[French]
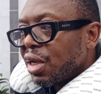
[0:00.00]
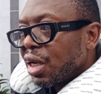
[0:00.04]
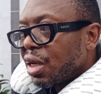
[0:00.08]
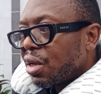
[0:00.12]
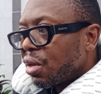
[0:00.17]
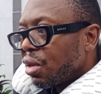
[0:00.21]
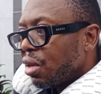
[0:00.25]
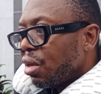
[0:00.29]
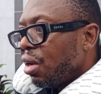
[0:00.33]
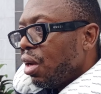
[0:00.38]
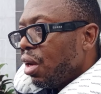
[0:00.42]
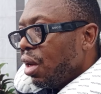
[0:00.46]

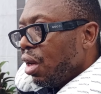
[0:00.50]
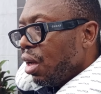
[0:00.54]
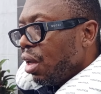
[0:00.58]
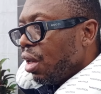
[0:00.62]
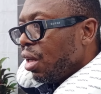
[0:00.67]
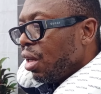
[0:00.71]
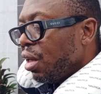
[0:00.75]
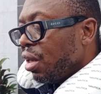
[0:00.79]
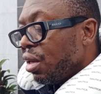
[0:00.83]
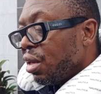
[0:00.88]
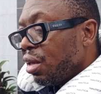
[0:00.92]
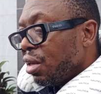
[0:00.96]
D'accord
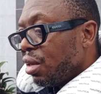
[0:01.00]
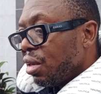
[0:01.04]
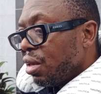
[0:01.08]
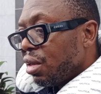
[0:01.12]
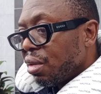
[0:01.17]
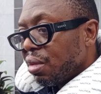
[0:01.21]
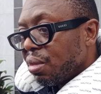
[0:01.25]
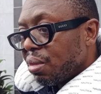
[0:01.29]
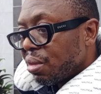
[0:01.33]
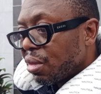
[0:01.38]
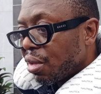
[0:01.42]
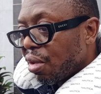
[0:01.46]

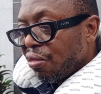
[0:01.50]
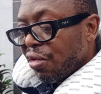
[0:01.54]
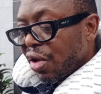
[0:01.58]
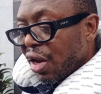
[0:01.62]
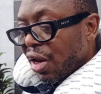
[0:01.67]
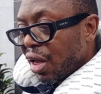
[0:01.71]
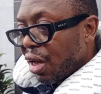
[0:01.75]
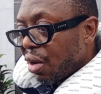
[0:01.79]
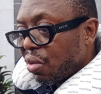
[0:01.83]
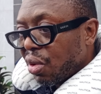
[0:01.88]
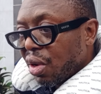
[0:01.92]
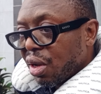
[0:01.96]
Et
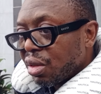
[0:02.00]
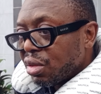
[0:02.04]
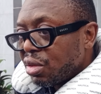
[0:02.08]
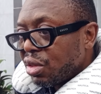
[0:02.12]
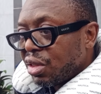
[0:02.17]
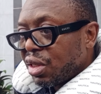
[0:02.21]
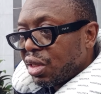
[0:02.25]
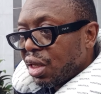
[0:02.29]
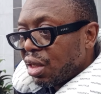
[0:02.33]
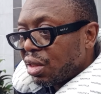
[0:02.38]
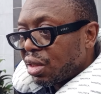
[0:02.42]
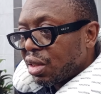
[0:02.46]
voilà quoi,
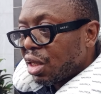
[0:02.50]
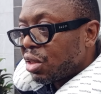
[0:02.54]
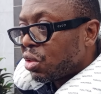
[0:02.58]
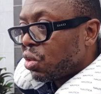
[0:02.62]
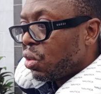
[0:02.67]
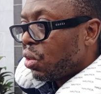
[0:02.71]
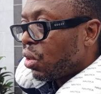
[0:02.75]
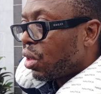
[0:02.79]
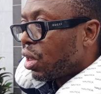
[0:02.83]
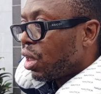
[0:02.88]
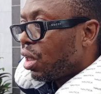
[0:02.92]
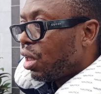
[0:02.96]
j'étais très
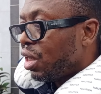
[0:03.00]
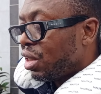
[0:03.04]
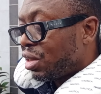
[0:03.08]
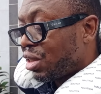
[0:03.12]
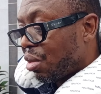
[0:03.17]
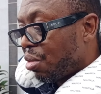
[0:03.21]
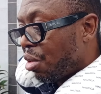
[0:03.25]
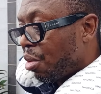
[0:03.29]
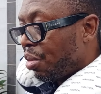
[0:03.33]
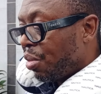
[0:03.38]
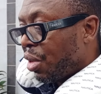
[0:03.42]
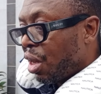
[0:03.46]
honoré et
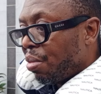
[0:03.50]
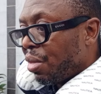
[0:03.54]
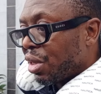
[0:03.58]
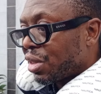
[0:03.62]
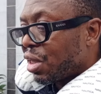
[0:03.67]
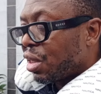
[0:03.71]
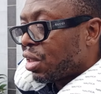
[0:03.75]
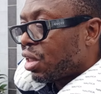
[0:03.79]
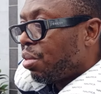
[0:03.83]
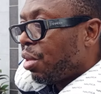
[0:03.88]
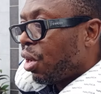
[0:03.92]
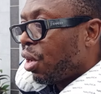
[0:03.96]
c'est même
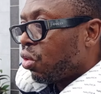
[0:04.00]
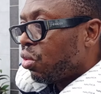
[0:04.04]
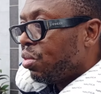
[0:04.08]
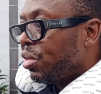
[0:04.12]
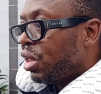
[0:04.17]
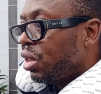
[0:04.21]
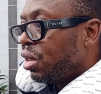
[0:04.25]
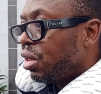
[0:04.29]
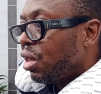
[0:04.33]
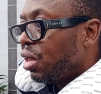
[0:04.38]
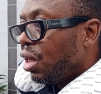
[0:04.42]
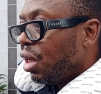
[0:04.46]
l'ambassade qui m'a
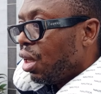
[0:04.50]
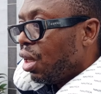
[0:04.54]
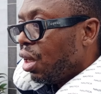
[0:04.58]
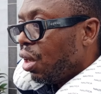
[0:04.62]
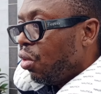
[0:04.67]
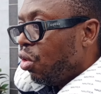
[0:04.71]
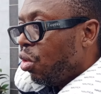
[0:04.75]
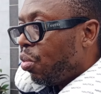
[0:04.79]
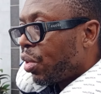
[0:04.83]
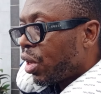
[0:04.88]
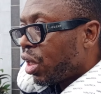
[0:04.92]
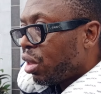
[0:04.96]
remis
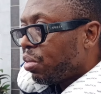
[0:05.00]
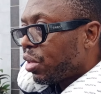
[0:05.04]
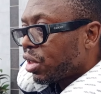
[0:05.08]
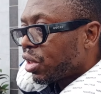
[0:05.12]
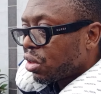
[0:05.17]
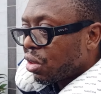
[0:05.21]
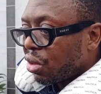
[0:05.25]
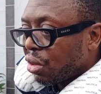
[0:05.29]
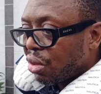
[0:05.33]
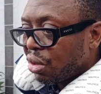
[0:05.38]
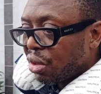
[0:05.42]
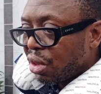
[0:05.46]
le prix
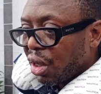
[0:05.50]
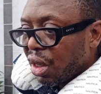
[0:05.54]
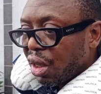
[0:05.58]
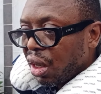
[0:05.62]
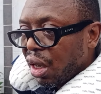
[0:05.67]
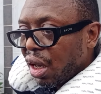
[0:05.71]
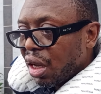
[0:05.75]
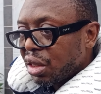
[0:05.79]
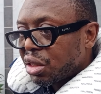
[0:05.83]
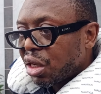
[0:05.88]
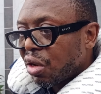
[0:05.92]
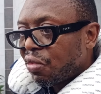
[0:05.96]
parce que
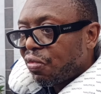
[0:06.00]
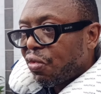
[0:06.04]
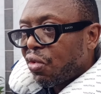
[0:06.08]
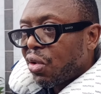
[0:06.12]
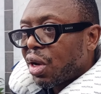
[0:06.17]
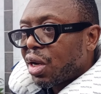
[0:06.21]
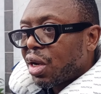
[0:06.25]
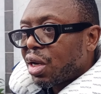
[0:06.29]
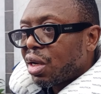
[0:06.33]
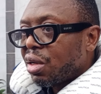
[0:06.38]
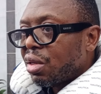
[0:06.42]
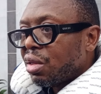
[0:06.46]
à chaque
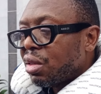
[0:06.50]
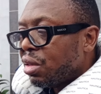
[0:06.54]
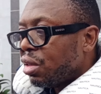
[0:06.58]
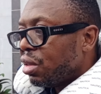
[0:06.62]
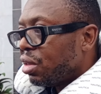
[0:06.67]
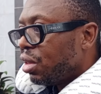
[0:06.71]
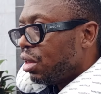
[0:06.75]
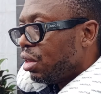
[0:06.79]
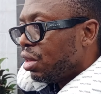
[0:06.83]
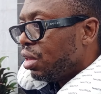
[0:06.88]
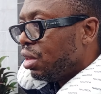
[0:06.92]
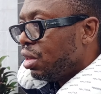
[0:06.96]
fois quand
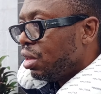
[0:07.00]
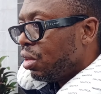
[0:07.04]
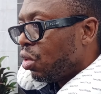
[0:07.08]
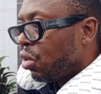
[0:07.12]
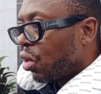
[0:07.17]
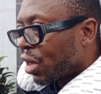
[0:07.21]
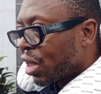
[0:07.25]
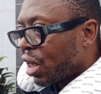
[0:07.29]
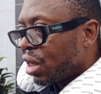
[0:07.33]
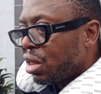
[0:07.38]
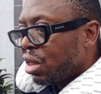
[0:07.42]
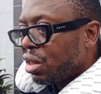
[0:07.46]
il,
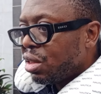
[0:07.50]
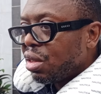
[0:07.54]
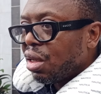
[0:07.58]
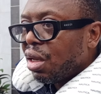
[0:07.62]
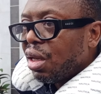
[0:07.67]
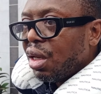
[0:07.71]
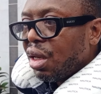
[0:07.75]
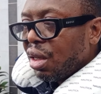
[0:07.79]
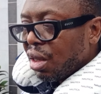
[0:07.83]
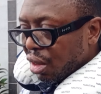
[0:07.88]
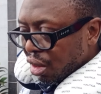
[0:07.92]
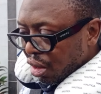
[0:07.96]
organise,
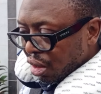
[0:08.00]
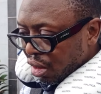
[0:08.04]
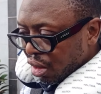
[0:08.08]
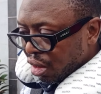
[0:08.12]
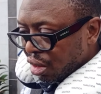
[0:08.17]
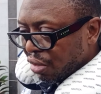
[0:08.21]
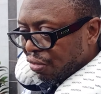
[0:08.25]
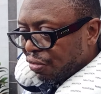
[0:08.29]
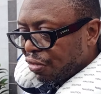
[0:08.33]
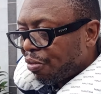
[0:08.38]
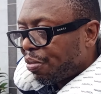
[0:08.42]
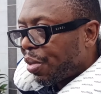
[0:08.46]

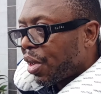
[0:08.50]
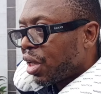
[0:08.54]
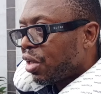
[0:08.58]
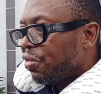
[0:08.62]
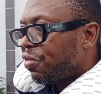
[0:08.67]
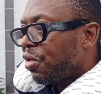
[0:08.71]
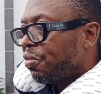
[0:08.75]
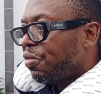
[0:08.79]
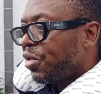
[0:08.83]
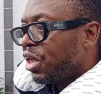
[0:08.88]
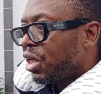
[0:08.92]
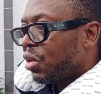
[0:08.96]
il fait, il
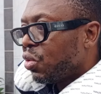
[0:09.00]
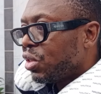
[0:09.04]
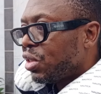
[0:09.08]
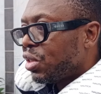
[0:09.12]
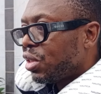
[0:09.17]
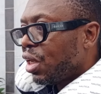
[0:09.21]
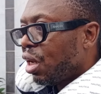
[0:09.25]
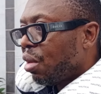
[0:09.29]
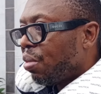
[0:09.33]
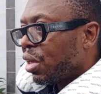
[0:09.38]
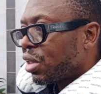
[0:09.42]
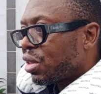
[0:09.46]
venir
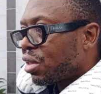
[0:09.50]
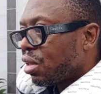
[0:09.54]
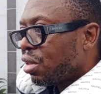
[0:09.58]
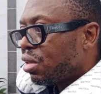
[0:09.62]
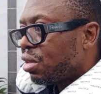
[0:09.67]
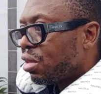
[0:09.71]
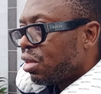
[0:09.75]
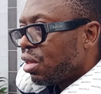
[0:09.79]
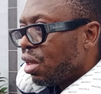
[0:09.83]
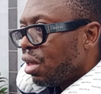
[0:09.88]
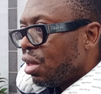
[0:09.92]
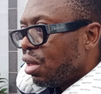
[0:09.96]
aussi l'ambassade.